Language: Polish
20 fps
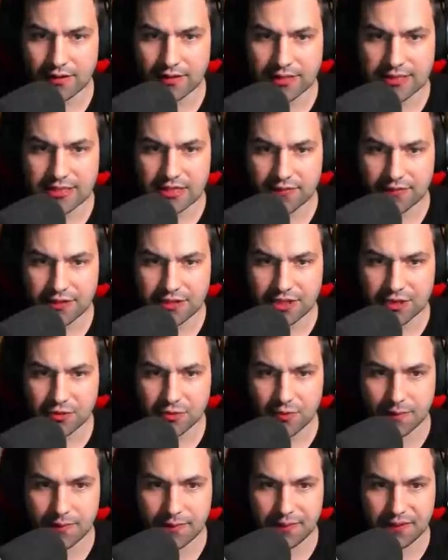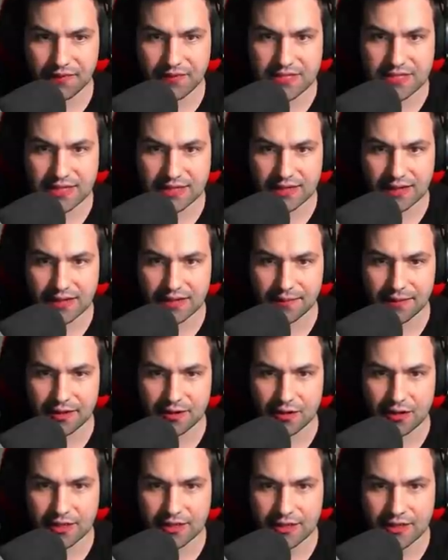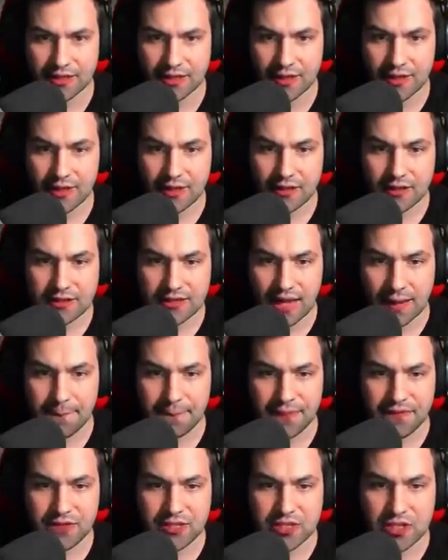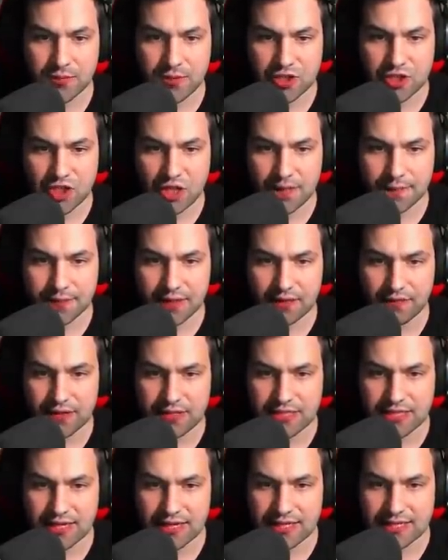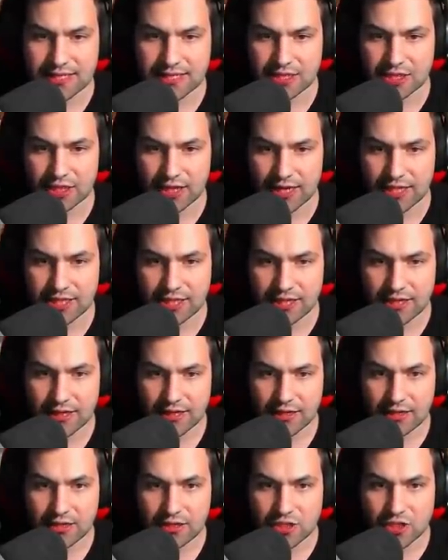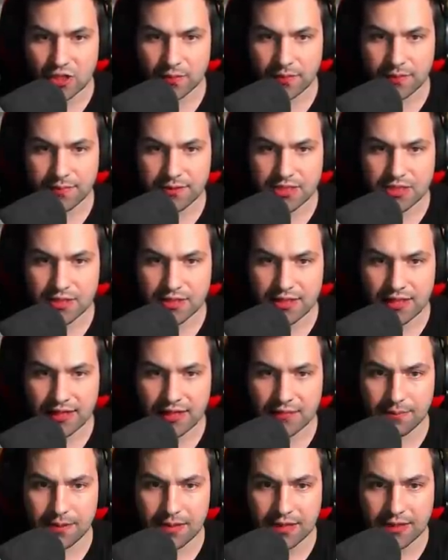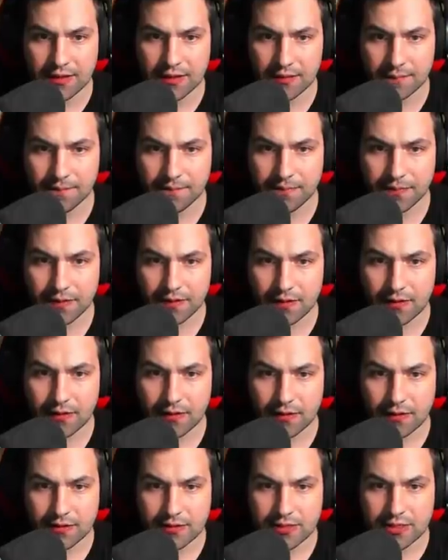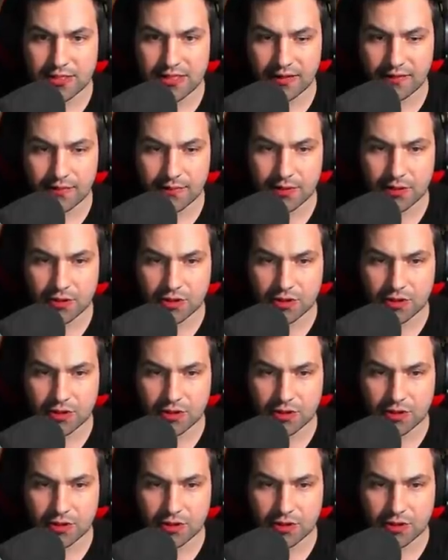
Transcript: na serwerze już mamy prawie staka rybek kolejnych. Tam pewnie są jeszcze rybki, więc teraz, czekajcie, zrobimy sobie taki myk. Zostawimy to,